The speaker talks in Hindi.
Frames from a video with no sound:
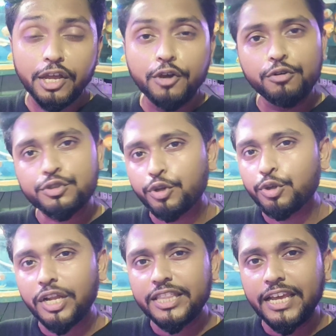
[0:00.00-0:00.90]
उसको थोड़ा
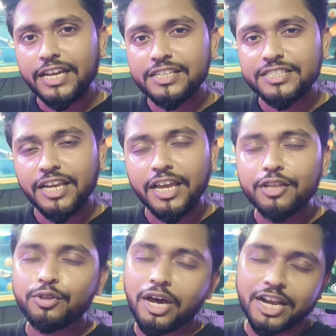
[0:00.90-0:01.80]
देख लीजिए
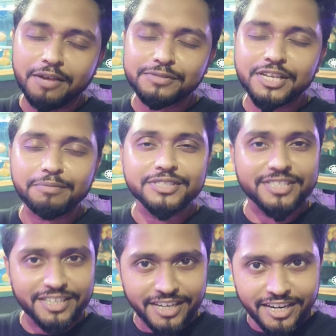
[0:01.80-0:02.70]
तो आराम से आप
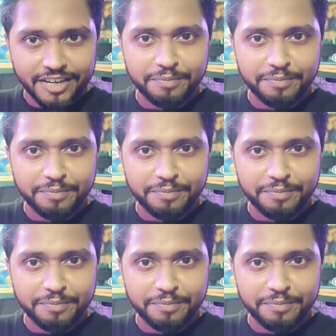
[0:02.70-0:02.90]
स्टिंगरे रख